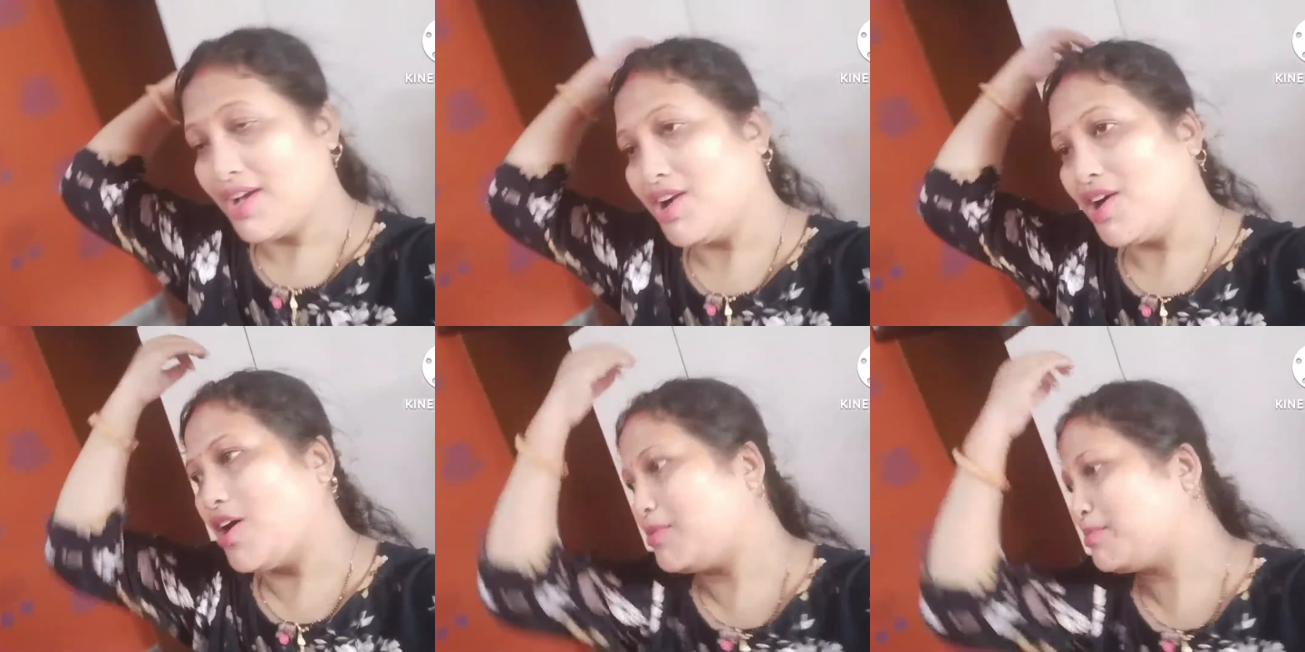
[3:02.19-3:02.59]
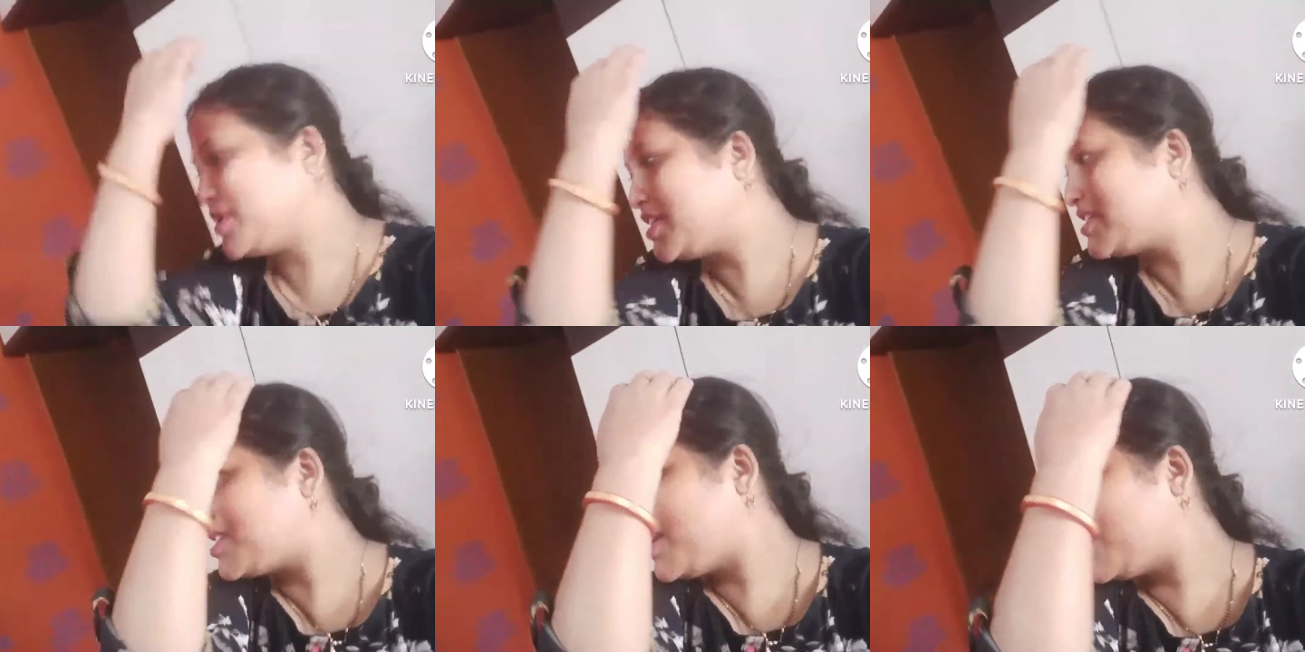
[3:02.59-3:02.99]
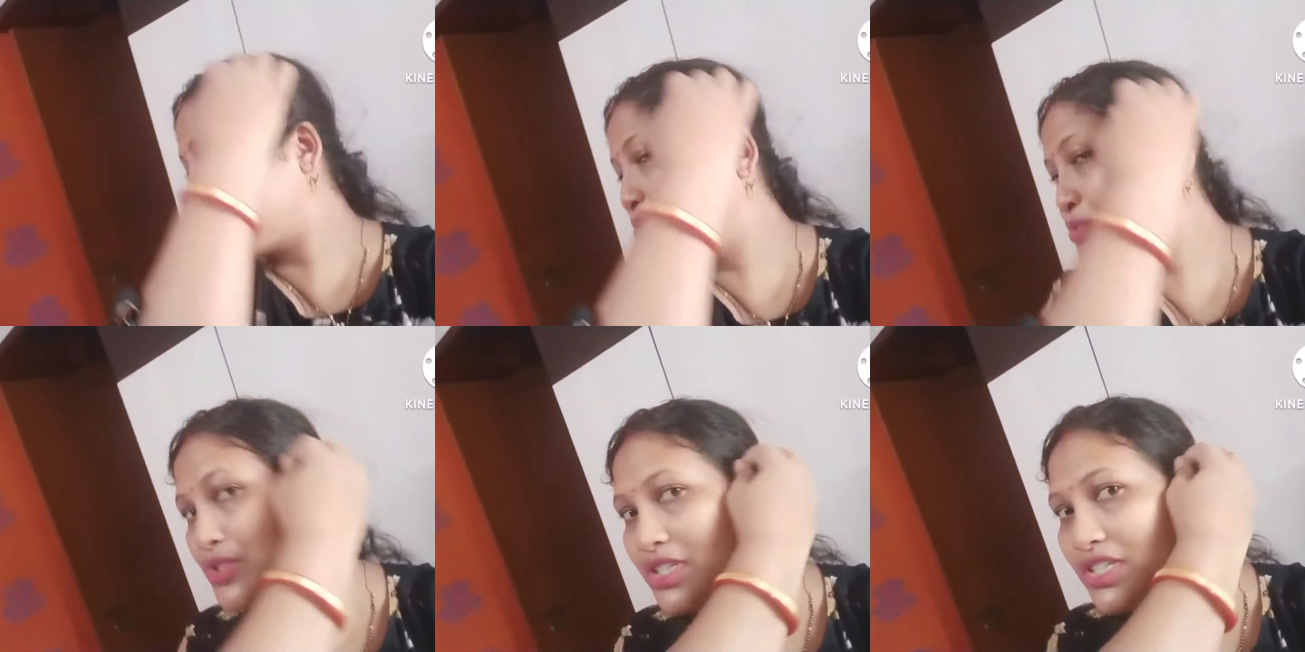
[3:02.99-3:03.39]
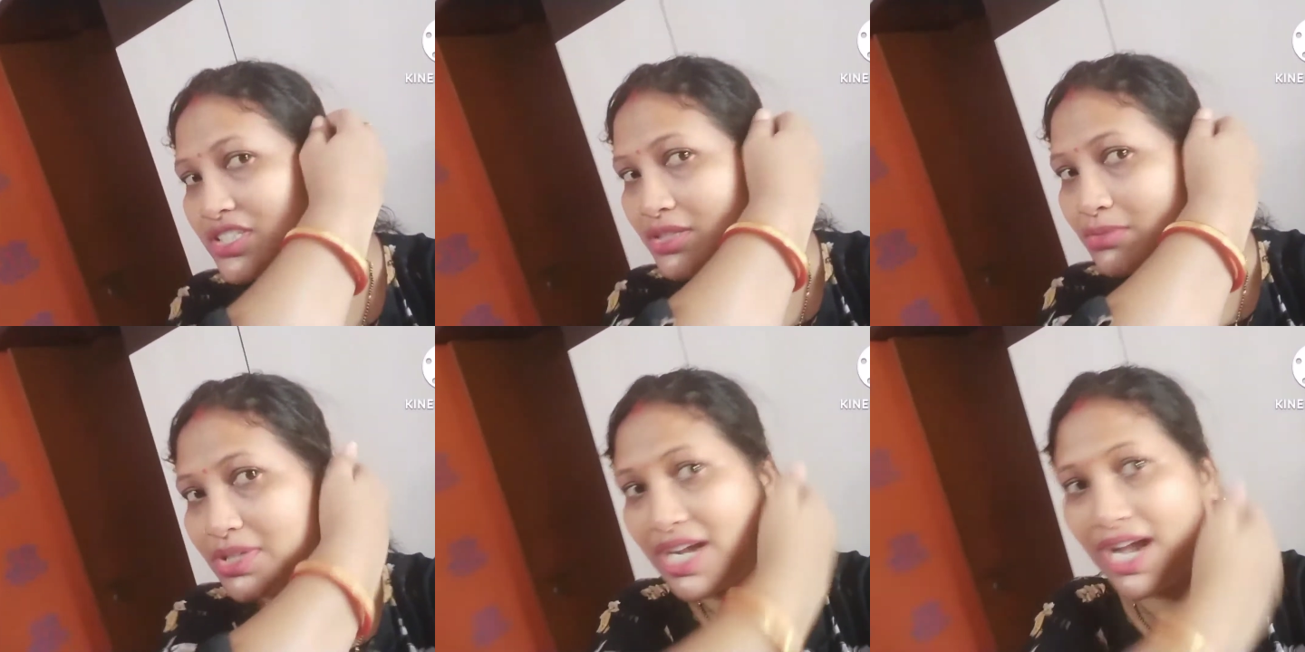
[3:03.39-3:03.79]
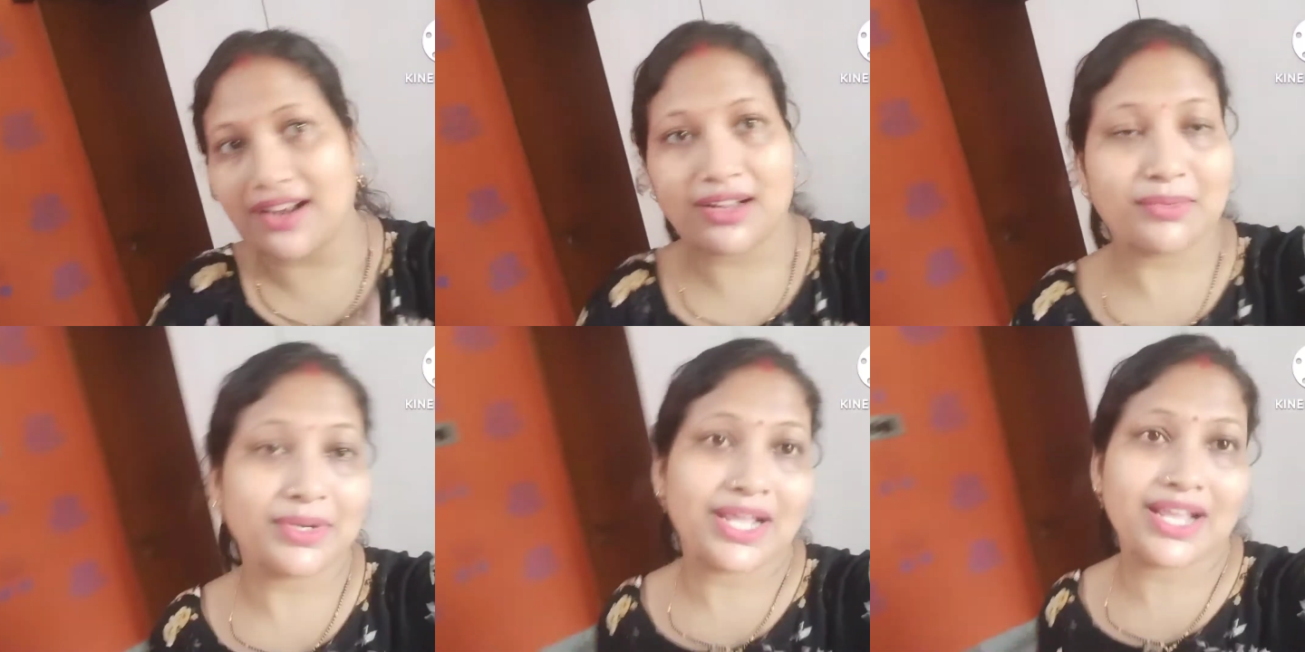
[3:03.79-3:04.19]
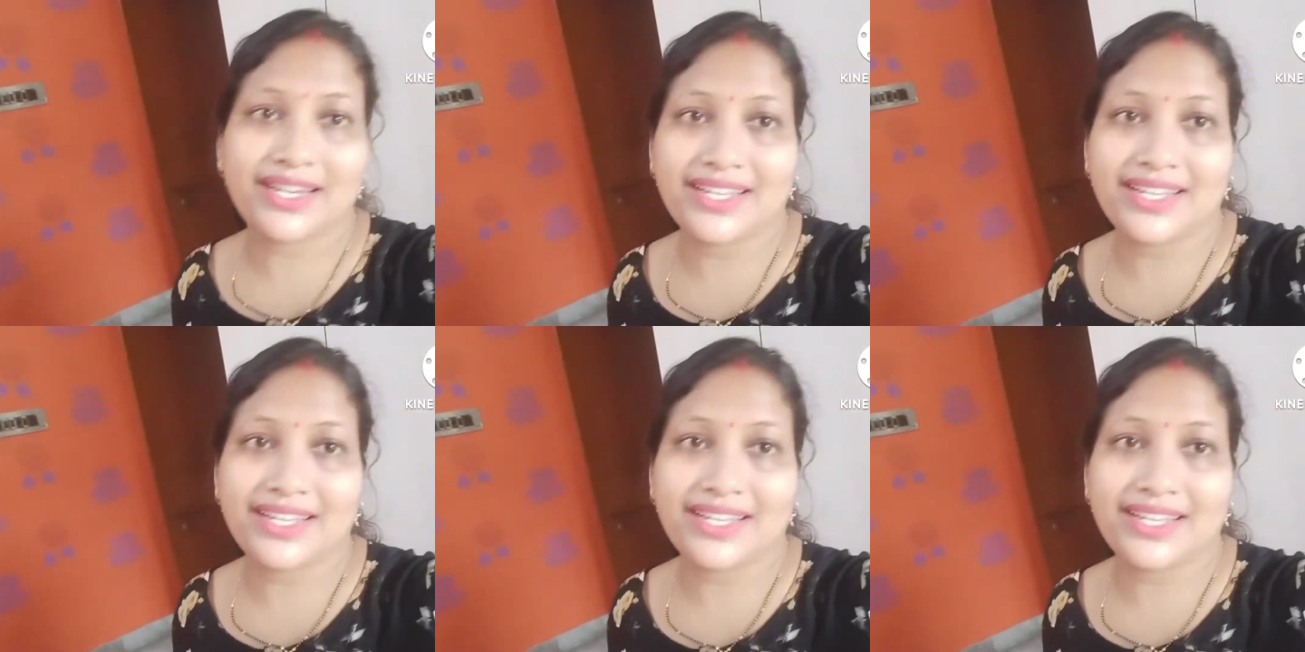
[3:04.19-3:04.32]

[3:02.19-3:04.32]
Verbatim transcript: और मैं जा रही हूँ किचन में खाना बनाने